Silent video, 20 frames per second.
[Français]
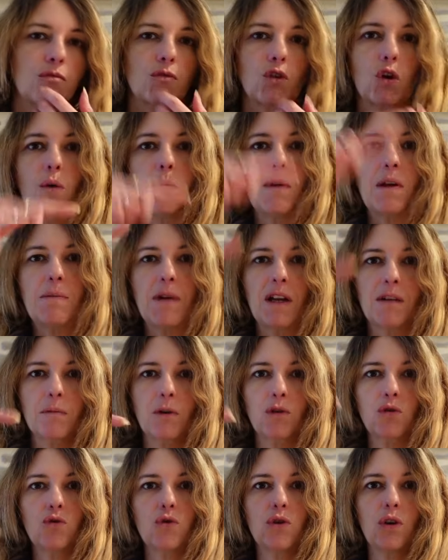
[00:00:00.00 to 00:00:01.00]
Comme les
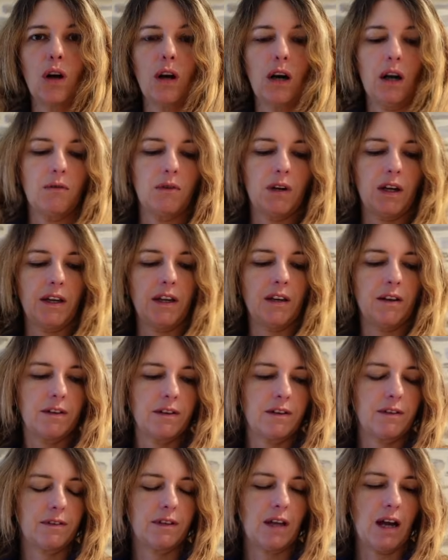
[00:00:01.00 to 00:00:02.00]
battements du cœur, là, vous voyez,
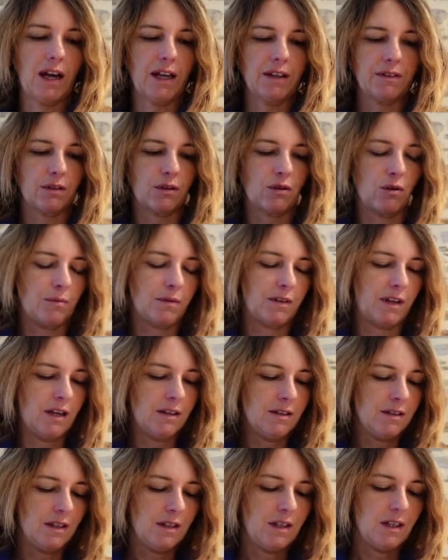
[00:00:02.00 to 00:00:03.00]
qui s'arrêtent comme ça.
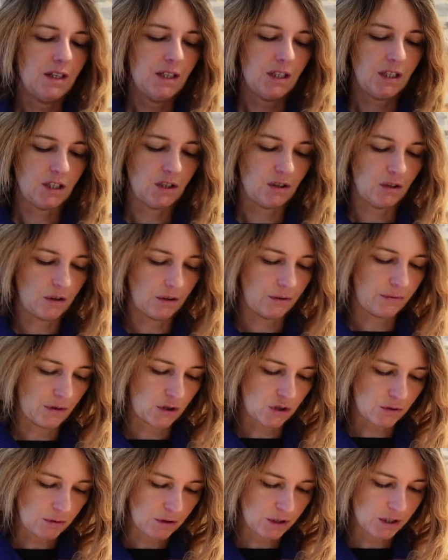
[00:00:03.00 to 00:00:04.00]
Et
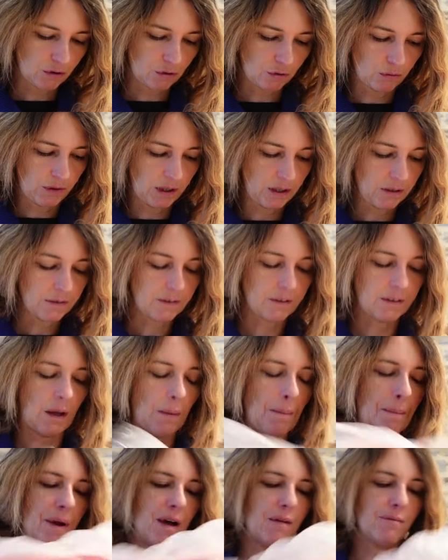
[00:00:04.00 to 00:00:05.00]
franchement, je l'ai trouvé
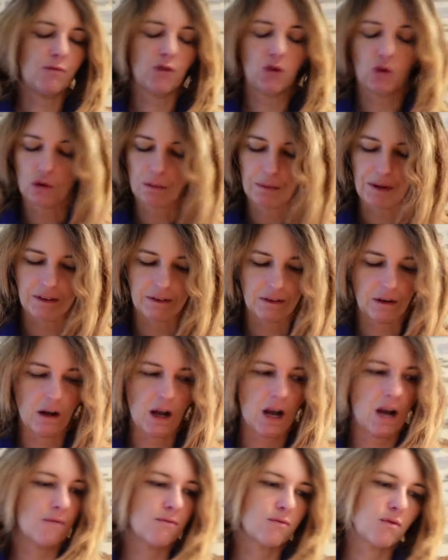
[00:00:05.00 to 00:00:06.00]
sympa. Donc, maintenant,
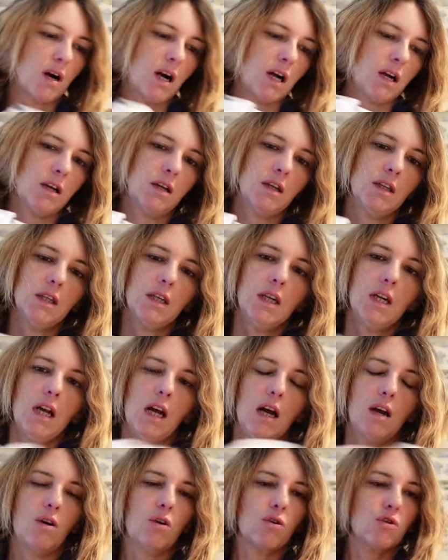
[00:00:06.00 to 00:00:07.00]
à voir.
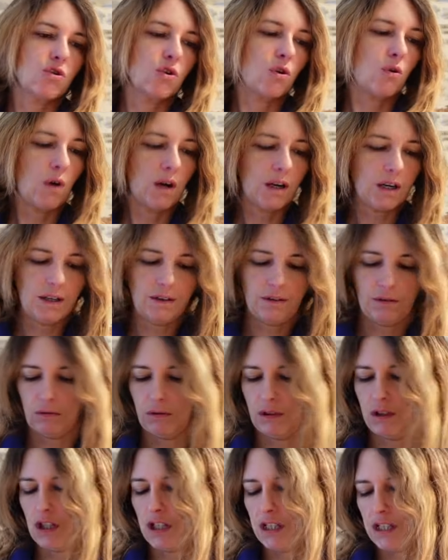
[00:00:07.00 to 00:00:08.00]
Alors, je crois que les
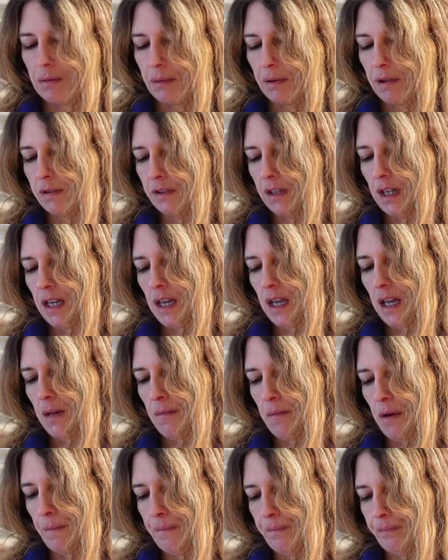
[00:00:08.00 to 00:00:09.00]
sweats, je les ai pris en taille
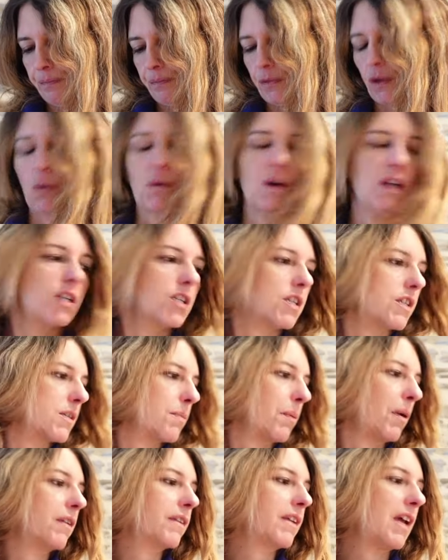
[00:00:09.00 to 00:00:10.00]
M. Ouais, je les ai
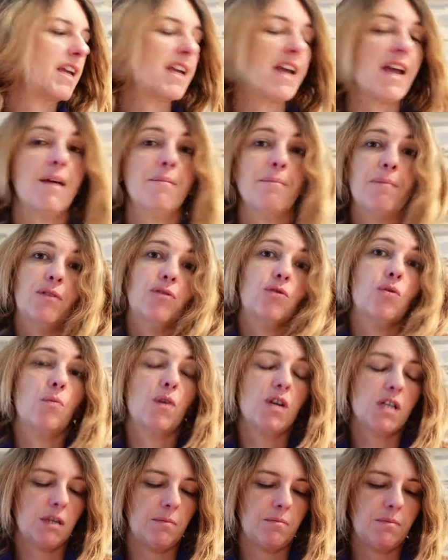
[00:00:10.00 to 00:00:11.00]
pris en taille M parce que
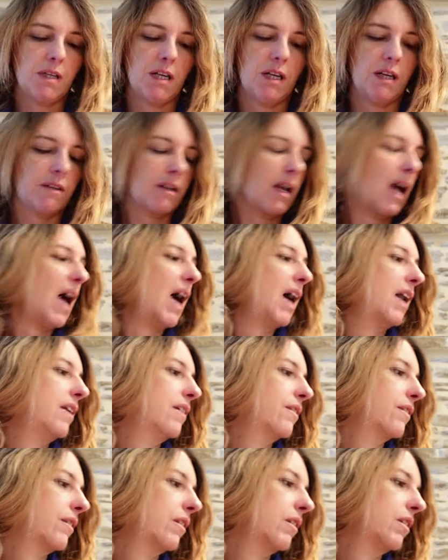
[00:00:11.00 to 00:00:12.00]
moi, j'aime bien être à
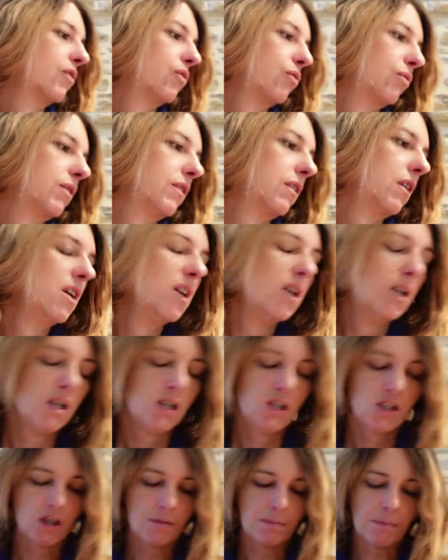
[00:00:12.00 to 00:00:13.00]
l'aise dans les sweats.
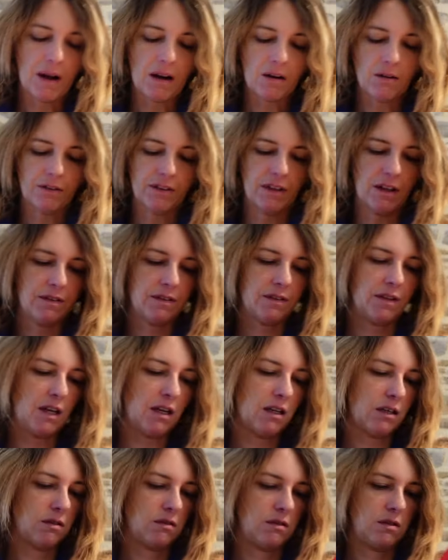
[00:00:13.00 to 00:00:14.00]
J'aime pas quand ça
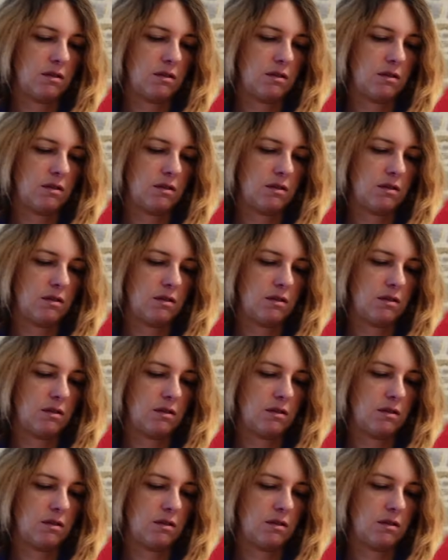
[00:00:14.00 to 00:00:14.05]
serre.